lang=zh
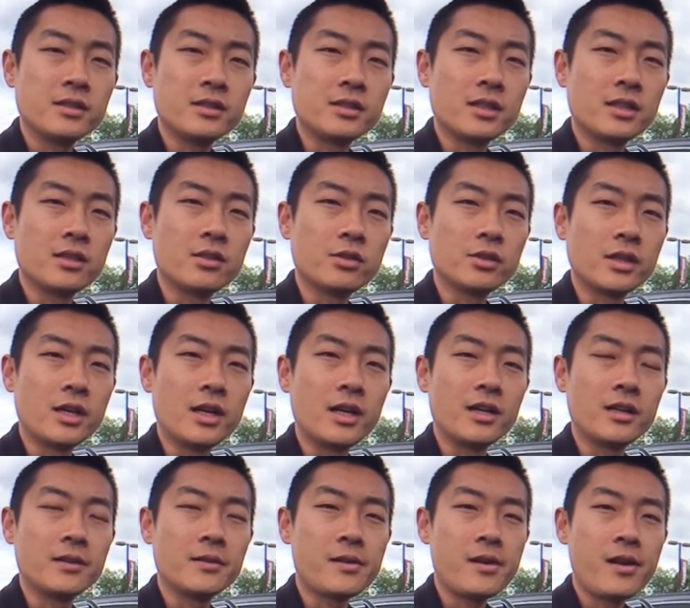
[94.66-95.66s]
然后
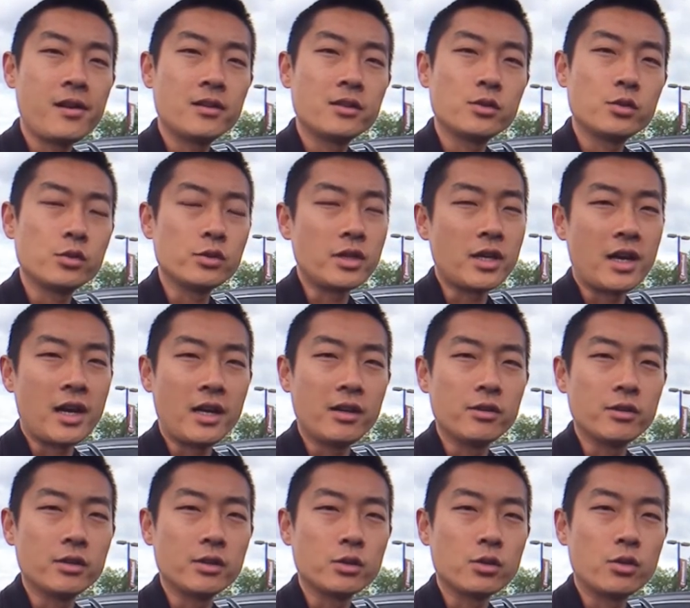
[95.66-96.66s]
呢中间还
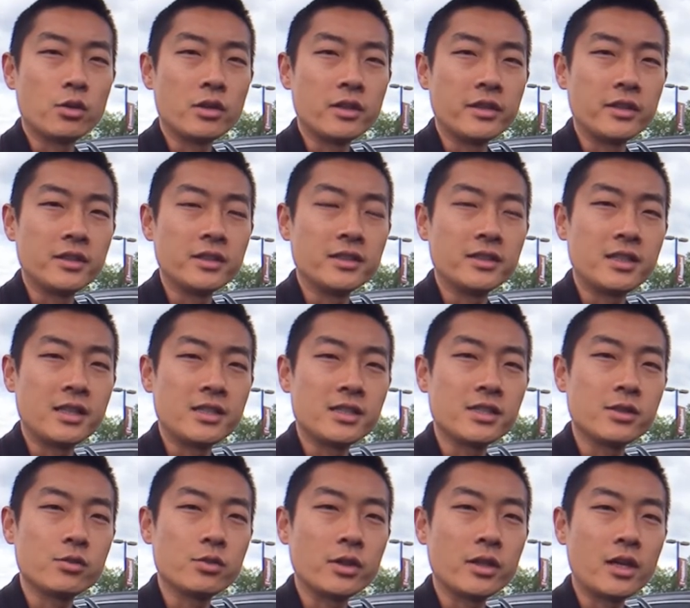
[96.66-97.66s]
有一个 Touring 的，但
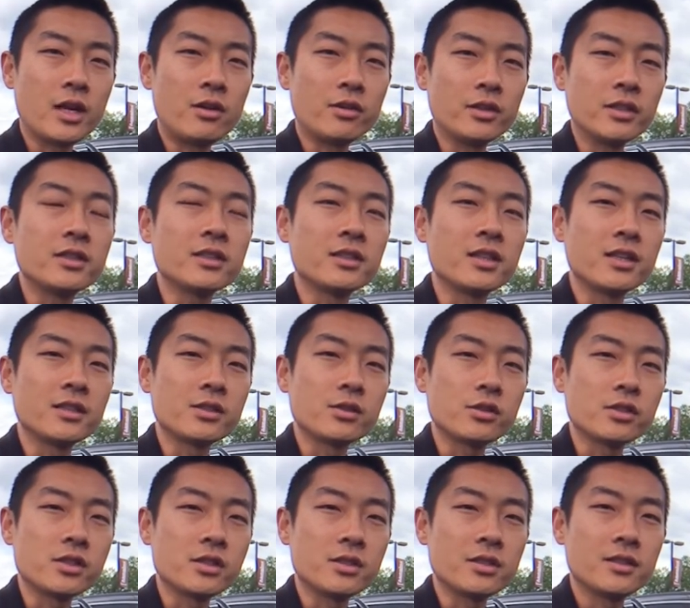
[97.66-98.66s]
是最高一个呢就
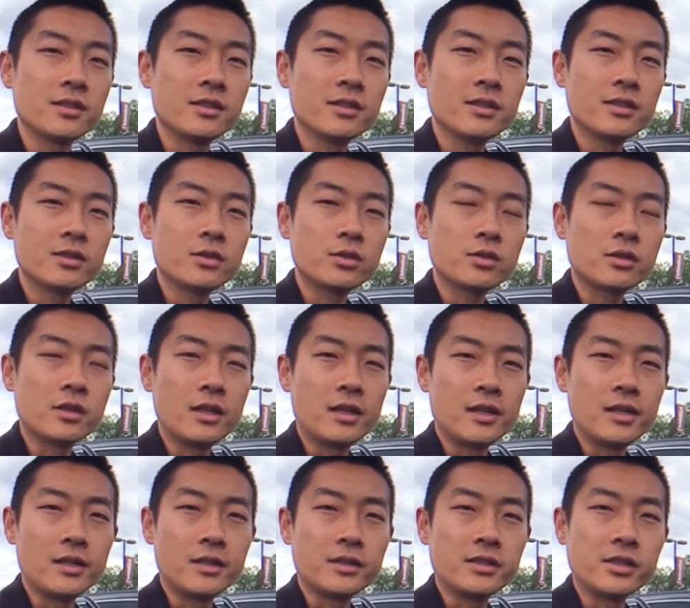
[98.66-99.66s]
是
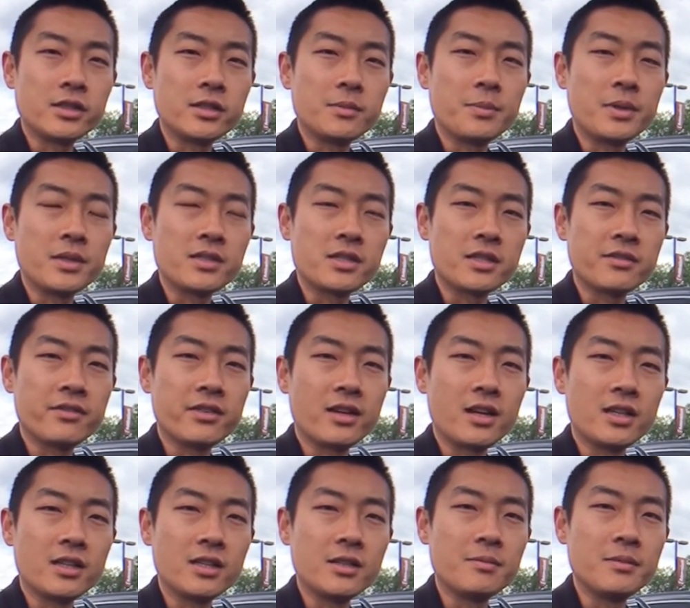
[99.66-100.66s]
这个
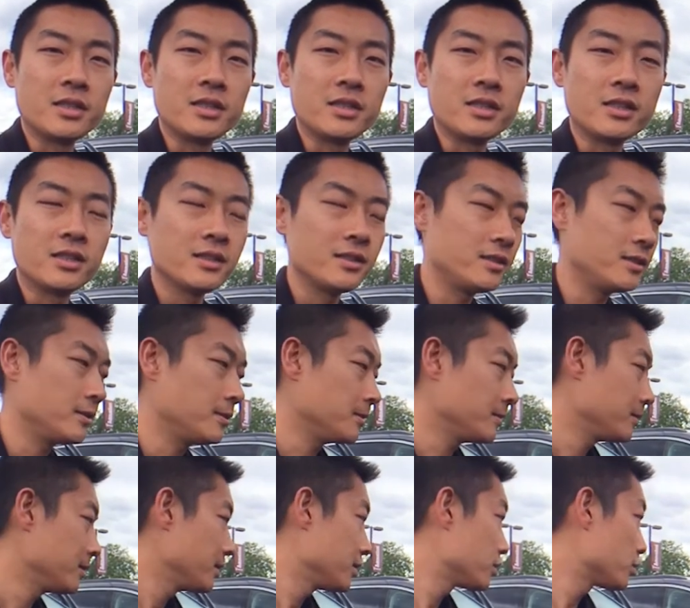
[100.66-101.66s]
Pacifica Limited。
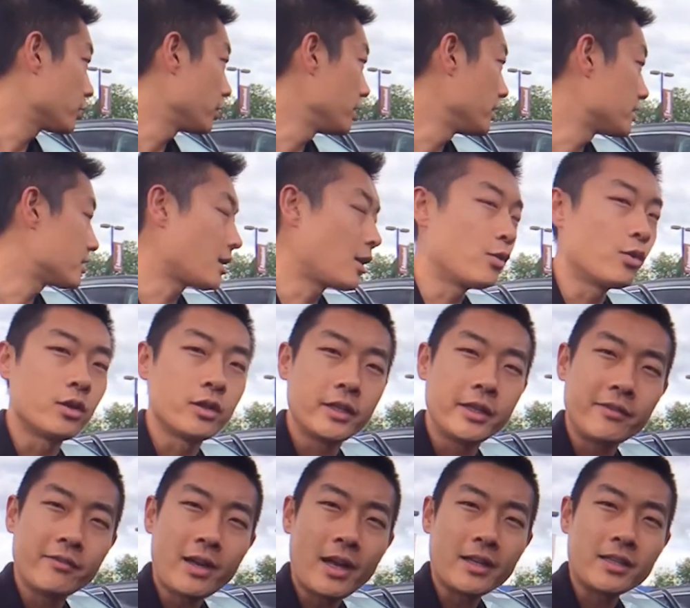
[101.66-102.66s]
所以在我
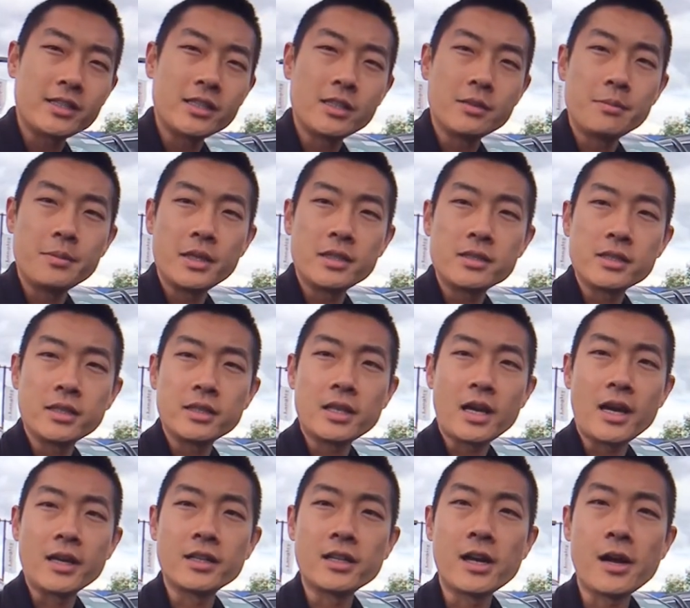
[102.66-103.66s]
另外这一边这一
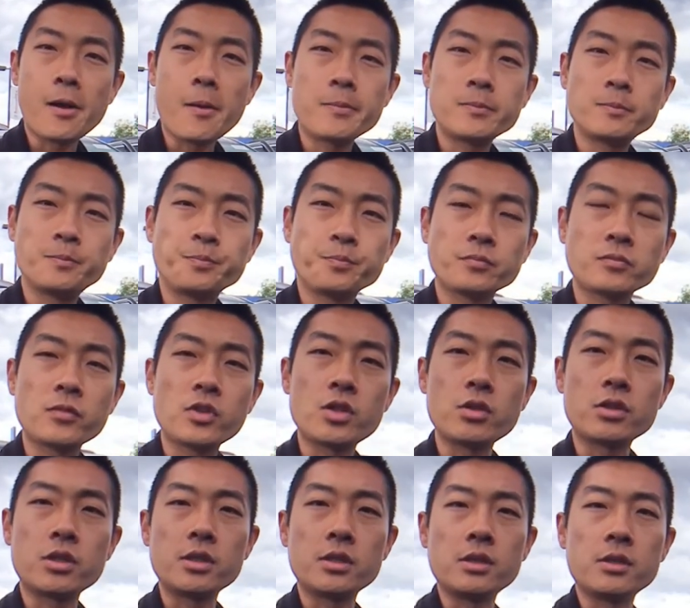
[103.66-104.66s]
台呢就
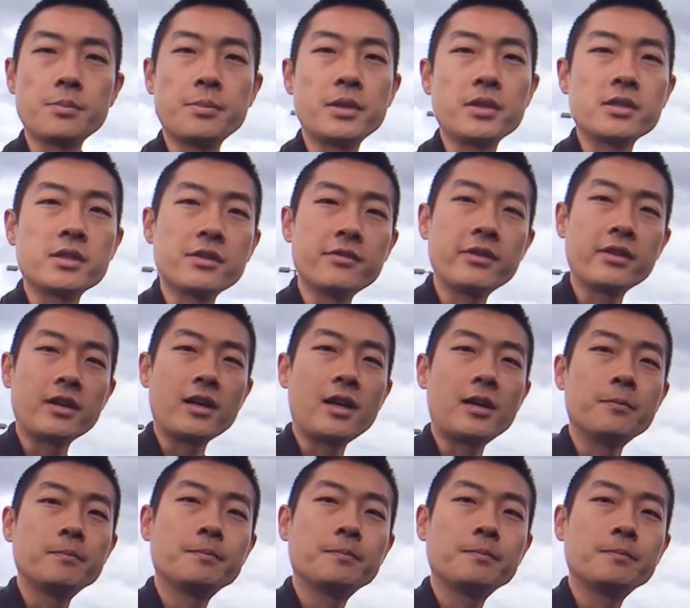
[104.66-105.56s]
是 Pacifica